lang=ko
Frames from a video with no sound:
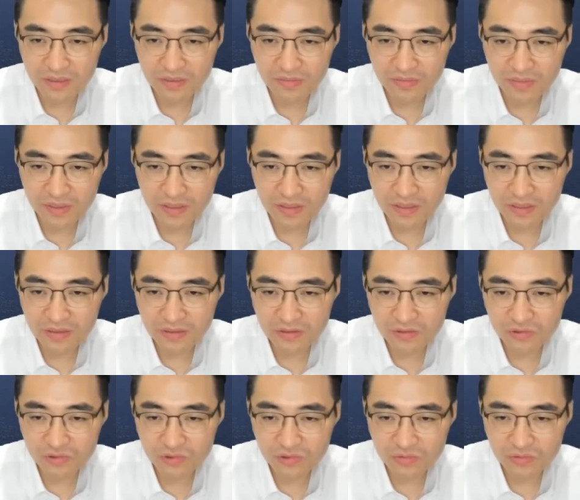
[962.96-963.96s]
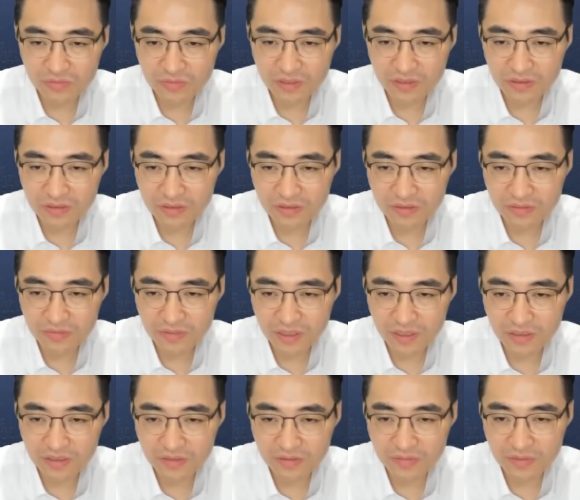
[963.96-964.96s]
배당을 주는 만큼
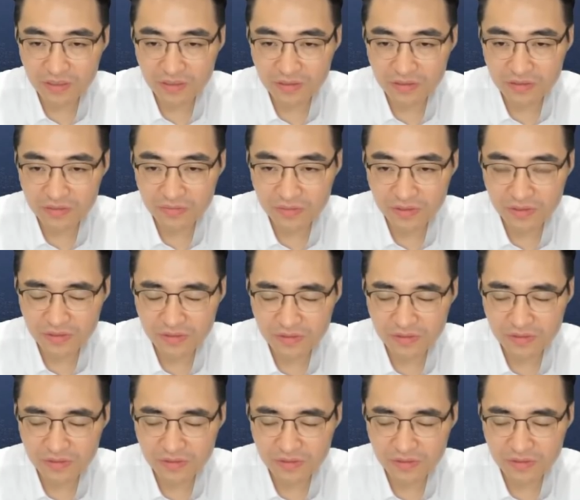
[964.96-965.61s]
다 급락했습니다.